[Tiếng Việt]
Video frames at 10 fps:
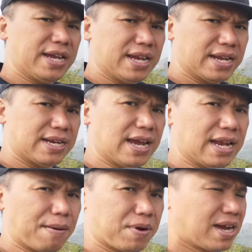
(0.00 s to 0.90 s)
đây
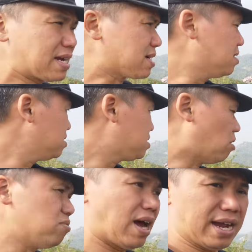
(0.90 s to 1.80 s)
để lập cái căn cứ
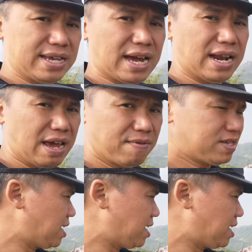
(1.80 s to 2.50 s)
chống lại nhà Lê